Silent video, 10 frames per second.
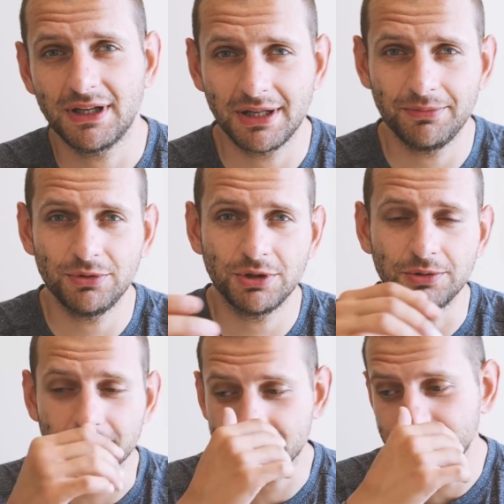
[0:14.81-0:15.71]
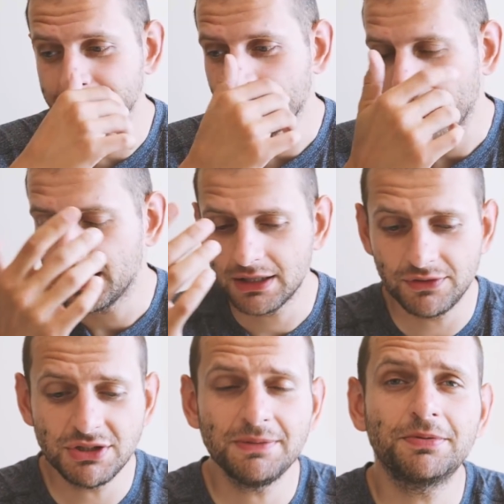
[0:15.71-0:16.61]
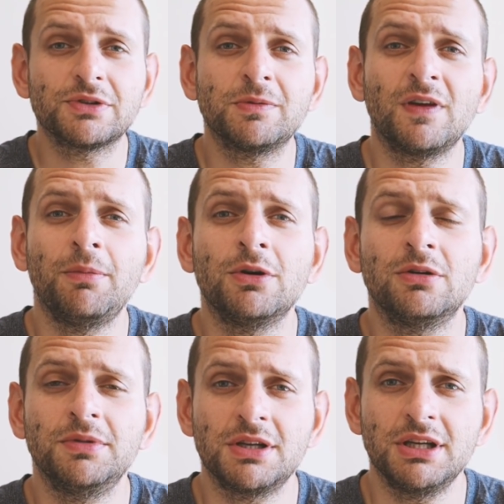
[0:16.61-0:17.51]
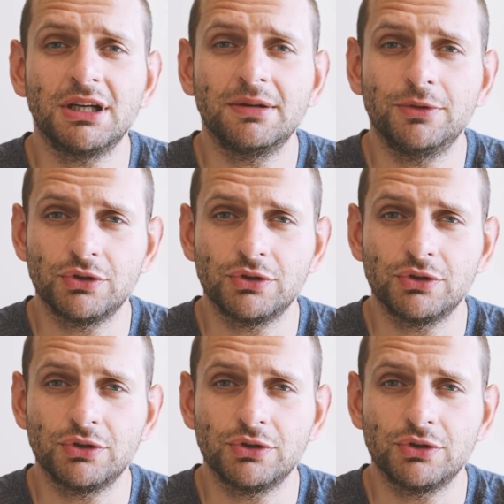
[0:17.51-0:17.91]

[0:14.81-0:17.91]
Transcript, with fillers: takie były głosy. No więc dzisiaj porozmawiamy o miernikach